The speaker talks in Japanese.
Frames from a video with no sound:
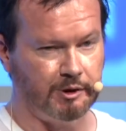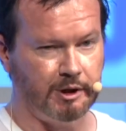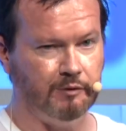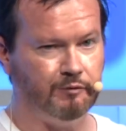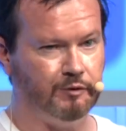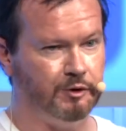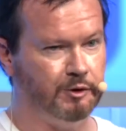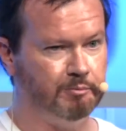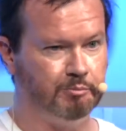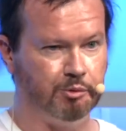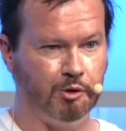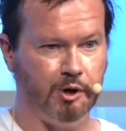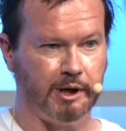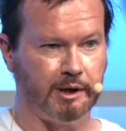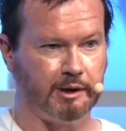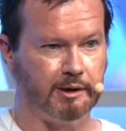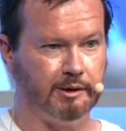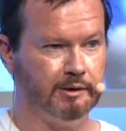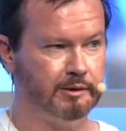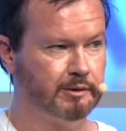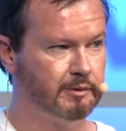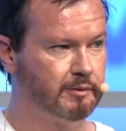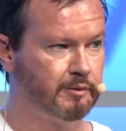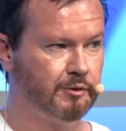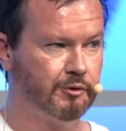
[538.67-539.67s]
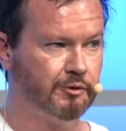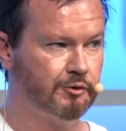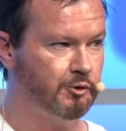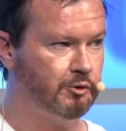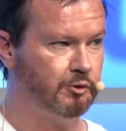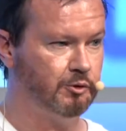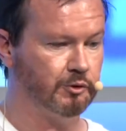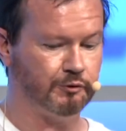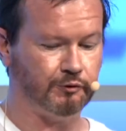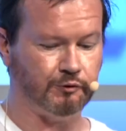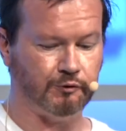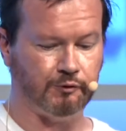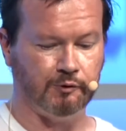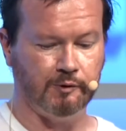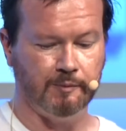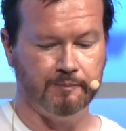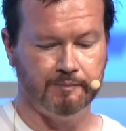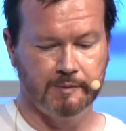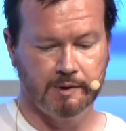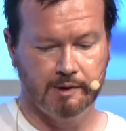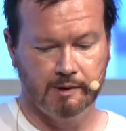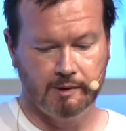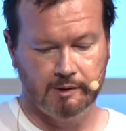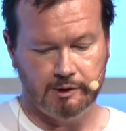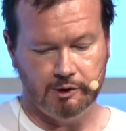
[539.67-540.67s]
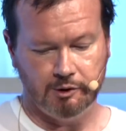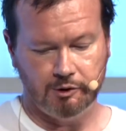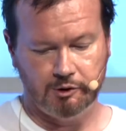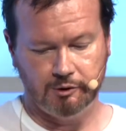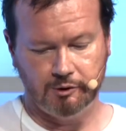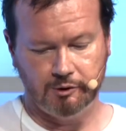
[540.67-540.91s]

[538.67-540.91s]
レンガえでのこ